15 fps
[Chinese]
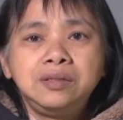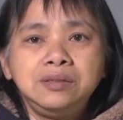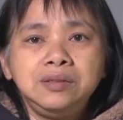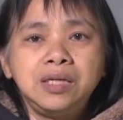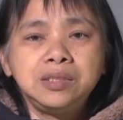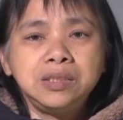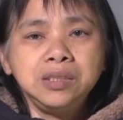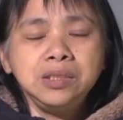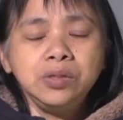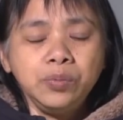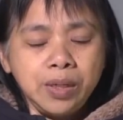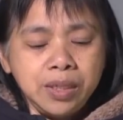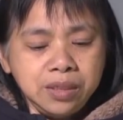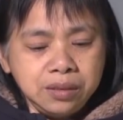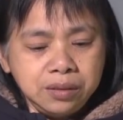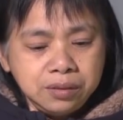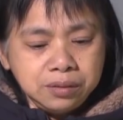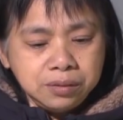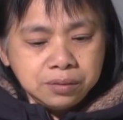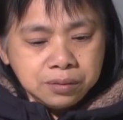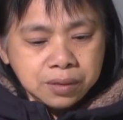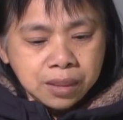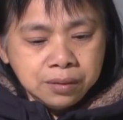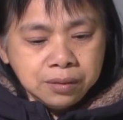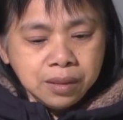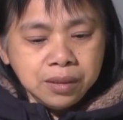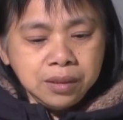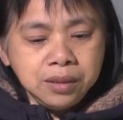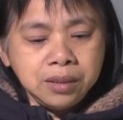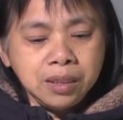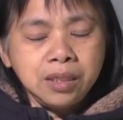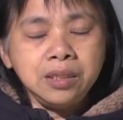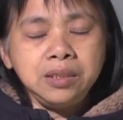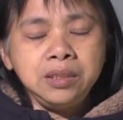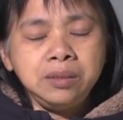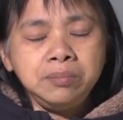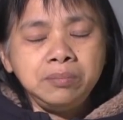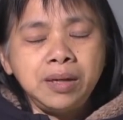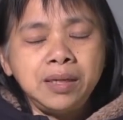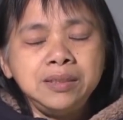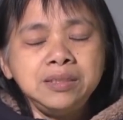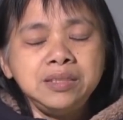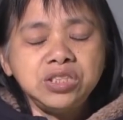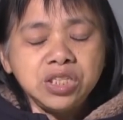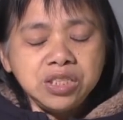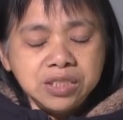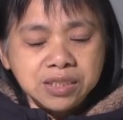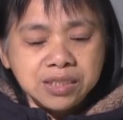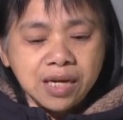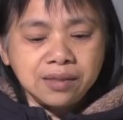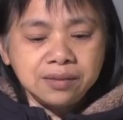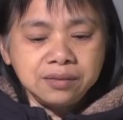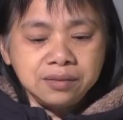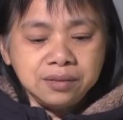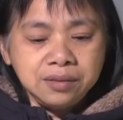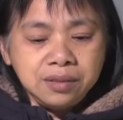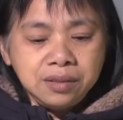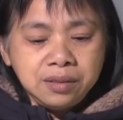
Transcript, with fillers: 也是因为人的一个隐瞒真相，